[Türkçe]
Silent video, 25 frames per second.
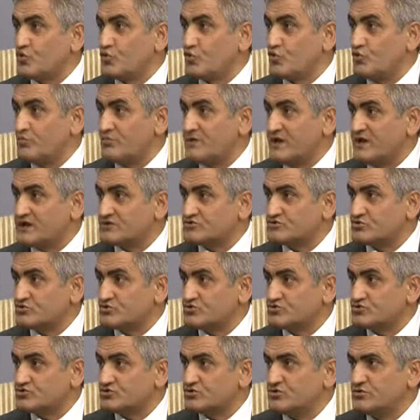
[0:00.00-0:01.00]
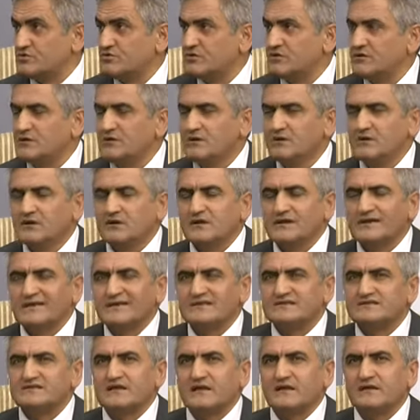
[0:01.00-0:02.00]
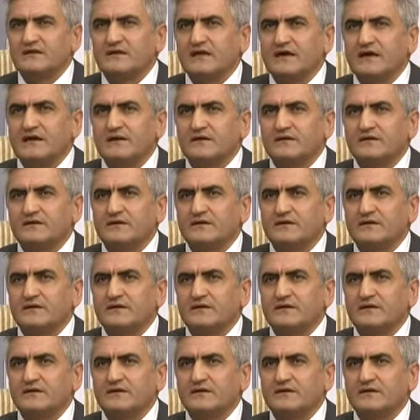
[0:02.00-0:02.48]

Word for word: ölümler sonucu insanlar